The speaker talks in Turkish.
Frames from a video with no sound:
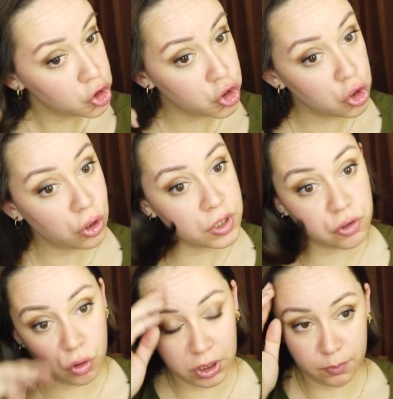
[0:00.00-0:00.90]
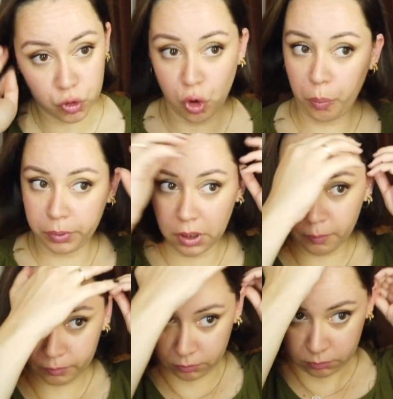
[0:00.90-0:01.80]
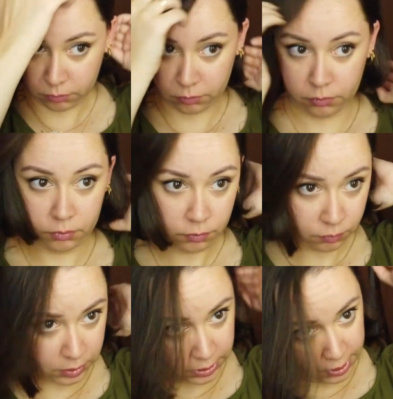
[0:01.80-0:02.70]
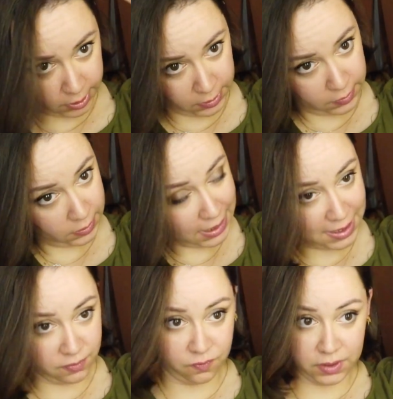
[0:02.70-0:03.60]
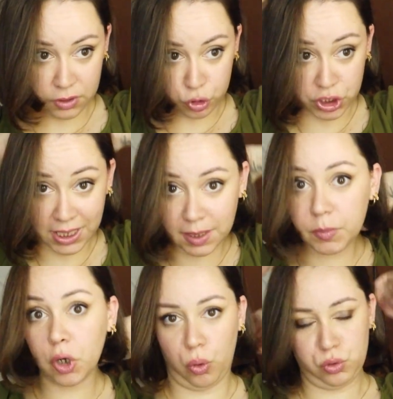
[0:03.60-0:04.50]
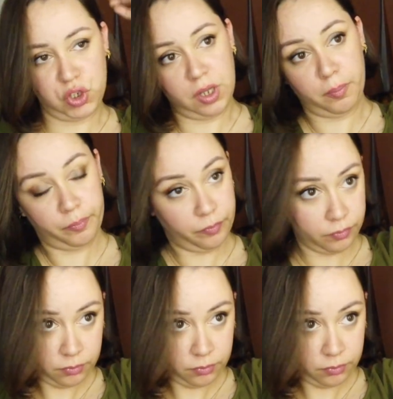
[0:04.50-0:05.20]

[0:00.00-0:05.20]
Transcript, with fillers: Şöyle söyleyeyim toplam e, yani video çekmiyor olsam